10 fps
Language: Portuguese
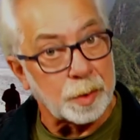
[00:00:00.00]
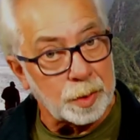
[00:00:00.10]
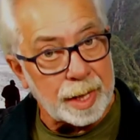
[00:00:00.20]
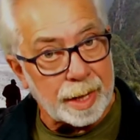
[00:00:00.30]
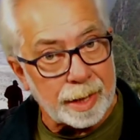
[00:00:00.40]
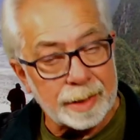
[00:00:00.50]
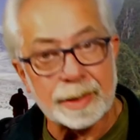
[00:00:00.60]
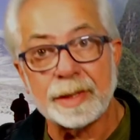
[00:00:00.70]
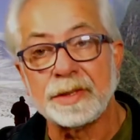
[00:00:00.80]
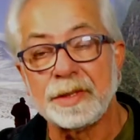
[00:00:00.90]
Toda a
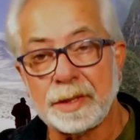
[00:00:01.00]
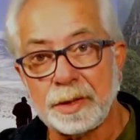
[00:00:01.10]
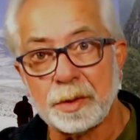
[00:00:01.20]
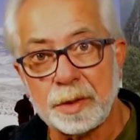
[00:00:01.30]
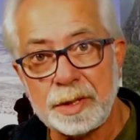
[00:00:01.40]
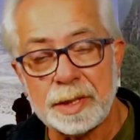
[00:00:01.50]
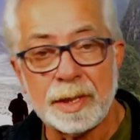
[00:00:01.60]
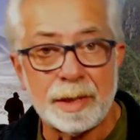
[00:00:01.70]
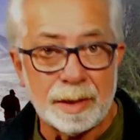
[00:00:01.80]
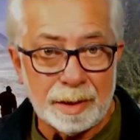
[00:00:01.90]
renda das inscrições
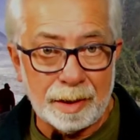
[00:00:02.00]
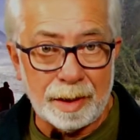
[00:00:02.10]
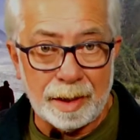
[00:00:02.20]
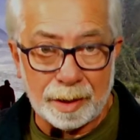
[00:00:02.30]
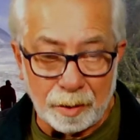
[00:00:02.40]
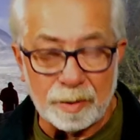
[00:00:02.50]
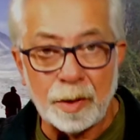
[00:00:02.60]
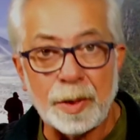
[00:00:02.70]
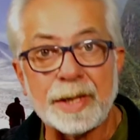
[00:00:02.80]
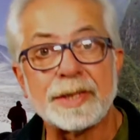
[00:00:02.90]
é, que o
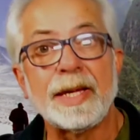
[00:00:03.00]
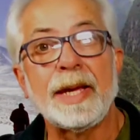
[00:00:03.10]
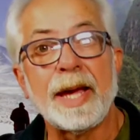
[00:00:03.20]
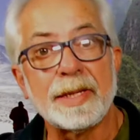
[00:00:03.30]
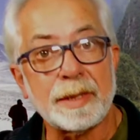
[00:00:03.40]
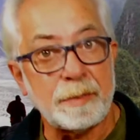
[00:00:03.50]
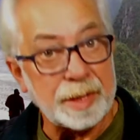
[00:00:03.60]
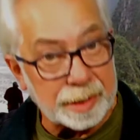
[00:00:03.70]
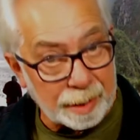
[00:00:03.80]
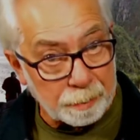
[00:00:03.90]
valor é R$ reais
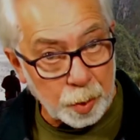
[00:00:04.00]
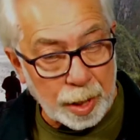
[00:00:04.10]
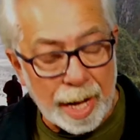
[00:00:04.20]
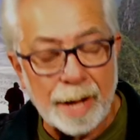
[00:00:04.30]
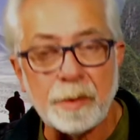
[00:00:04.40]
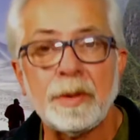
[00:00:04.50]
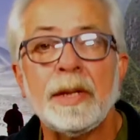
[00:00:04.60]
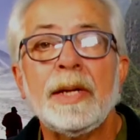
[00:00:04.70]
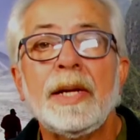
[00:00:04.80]
apenas, que é por carro,